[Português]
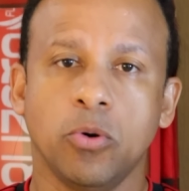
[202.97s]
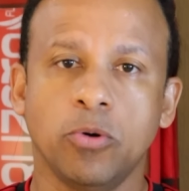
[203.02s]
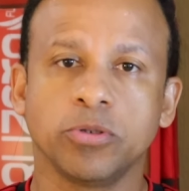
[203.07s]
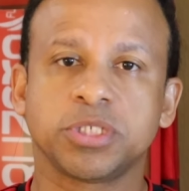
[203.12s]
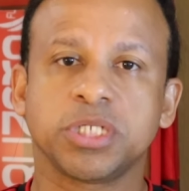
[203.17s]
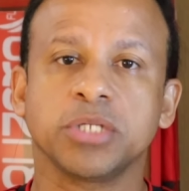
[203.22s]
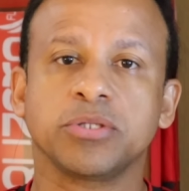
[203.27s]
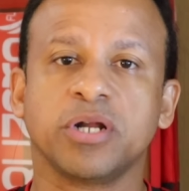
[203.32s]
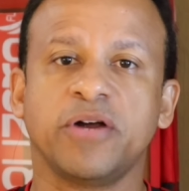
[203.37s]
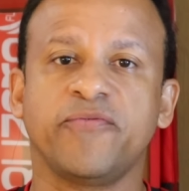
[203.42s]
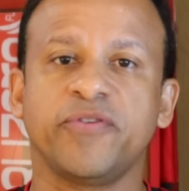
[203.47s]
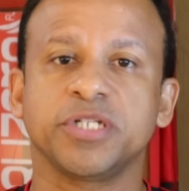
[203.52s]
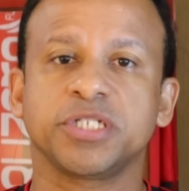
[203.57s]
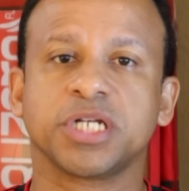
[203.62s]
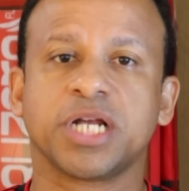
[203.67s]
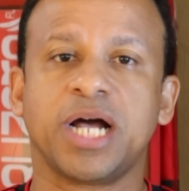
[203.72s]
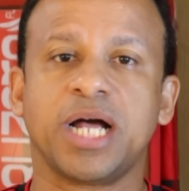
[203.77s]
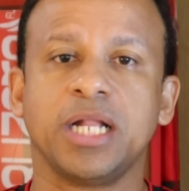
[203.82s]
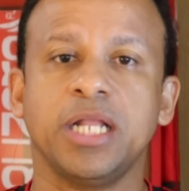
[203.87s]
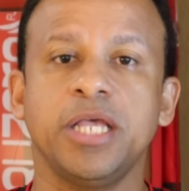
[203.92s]
O
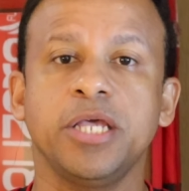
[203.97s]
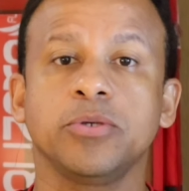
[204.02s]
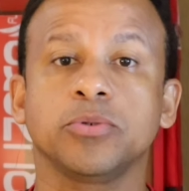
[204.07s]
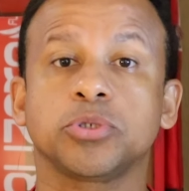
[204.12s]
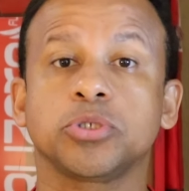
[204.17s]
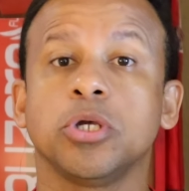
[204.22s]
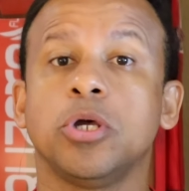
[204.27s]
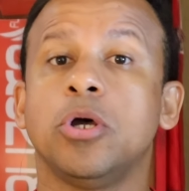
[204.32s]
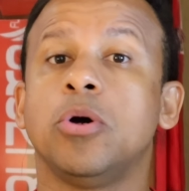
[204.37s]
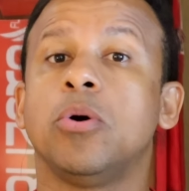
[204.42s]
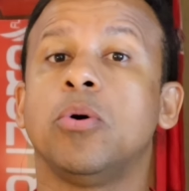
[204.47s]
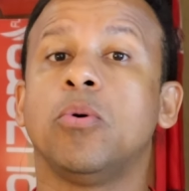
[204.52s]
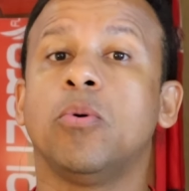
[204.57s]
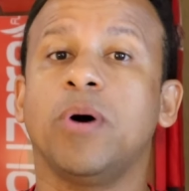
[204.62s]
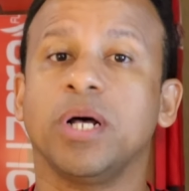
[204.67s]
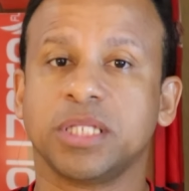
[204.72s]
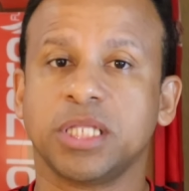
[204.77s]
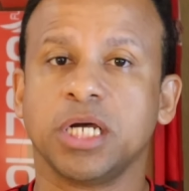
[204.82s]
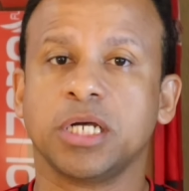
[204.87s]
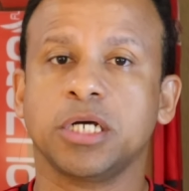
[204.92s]
centroavante Carlinhos,
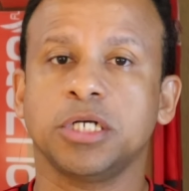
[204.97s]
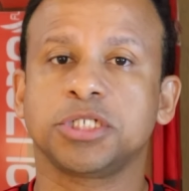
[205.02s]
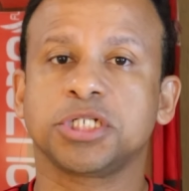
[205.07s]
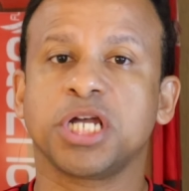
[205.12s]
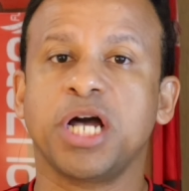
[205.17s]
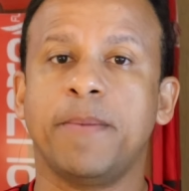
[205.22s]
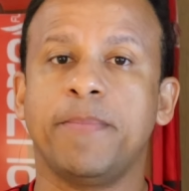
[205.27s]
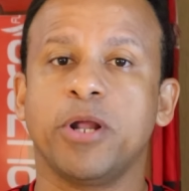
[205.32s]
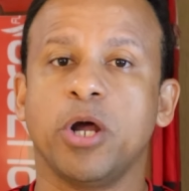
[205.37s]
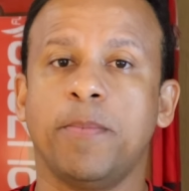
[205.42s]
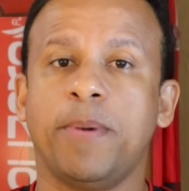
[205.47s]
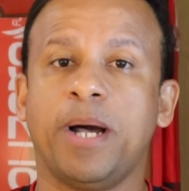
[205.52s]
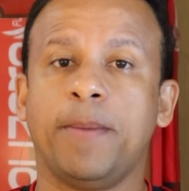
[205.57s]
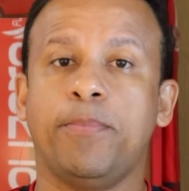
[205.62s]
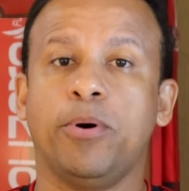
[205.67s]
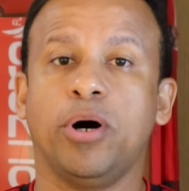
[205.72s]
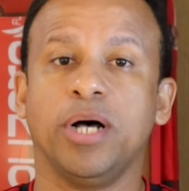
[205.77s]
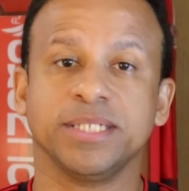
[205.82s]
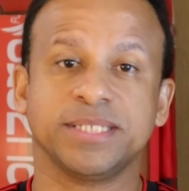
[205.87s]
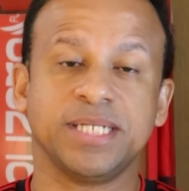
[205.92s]
o atacante Gabriel
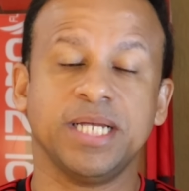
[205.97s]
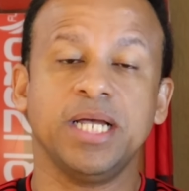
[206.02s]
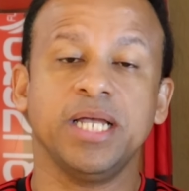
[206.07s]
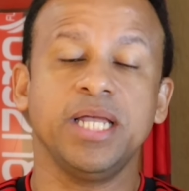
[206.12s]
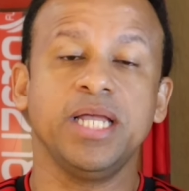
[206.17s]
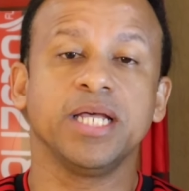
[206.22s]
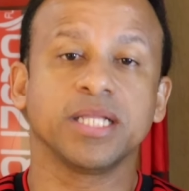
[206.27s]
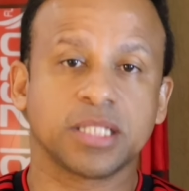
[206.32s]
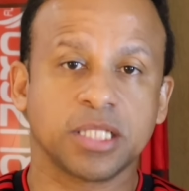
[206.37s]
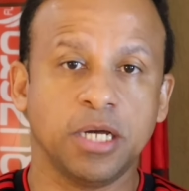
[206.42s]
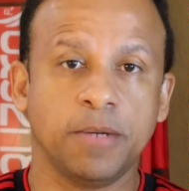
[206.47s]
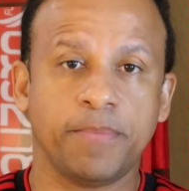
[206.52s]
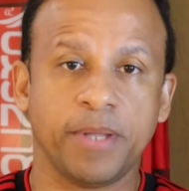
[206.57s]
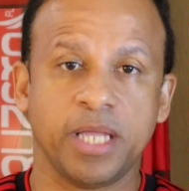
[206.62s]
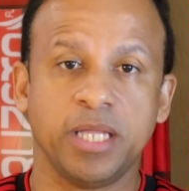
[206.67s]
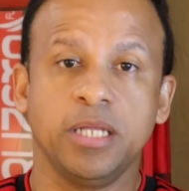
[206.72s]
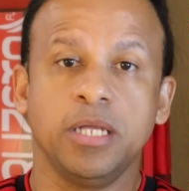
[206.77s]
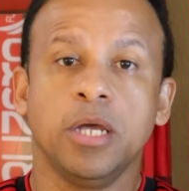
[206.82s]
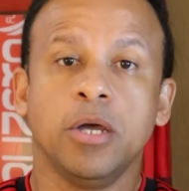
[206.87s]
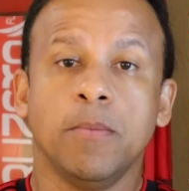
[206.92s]
Barbosa e
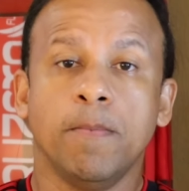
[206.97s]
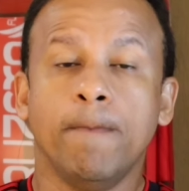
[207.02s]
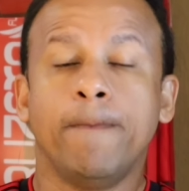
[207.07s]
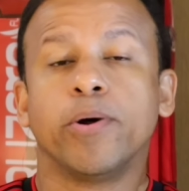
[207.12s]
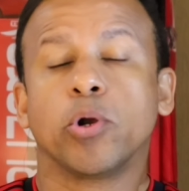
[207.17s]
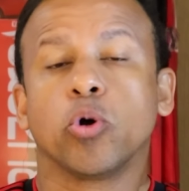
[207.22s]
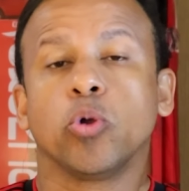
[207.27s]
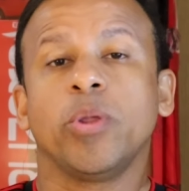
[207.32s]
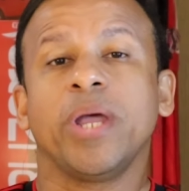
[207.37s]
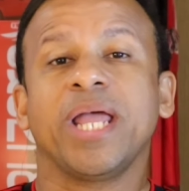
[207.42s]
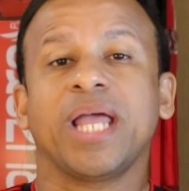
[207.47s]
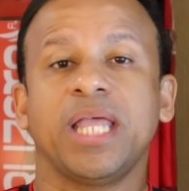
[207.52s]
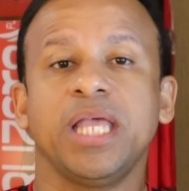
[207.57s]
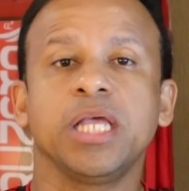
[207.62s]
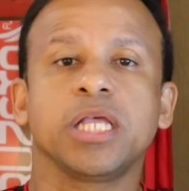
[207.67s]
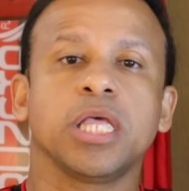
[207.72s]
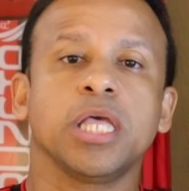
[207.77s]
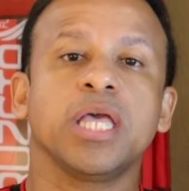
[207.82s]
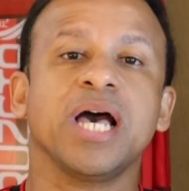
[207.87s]
também Bruno Henrique,